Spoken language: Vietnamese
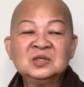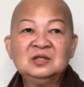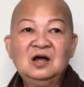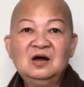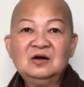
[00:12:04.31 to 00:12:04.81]

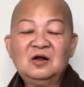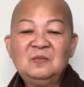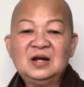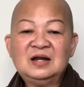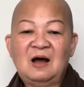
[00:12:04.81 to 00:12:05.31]
Nó rồi
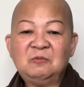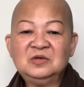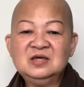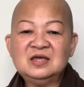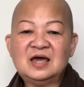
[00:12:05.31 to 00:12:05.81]
mình đọc
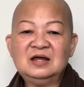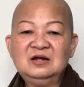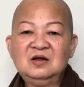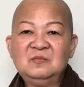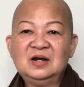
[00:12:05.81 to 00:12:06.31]
như vậy,
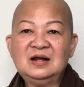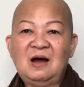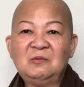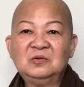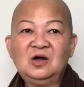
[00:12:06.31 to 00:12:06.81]
rồi mình
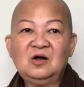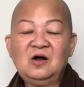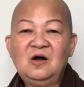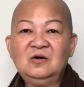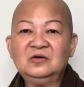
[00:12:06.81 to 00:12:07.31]
đọc cho
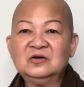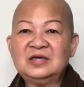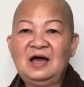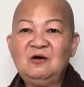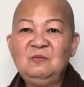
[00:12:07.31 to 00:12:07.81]
con, cho
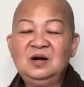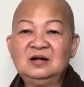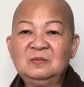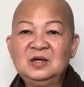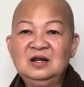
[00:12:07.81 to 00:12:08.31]
cháu mình
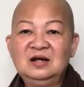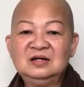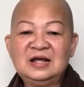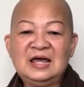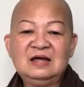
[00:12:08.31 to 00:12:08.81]
trong gia
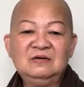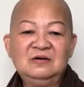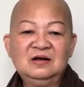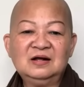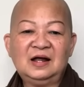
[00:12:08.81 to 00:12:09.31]
đình nghe
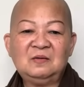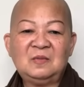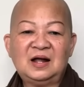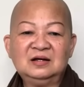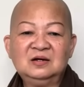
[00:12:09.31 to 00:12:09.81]
nữa đó các bạn.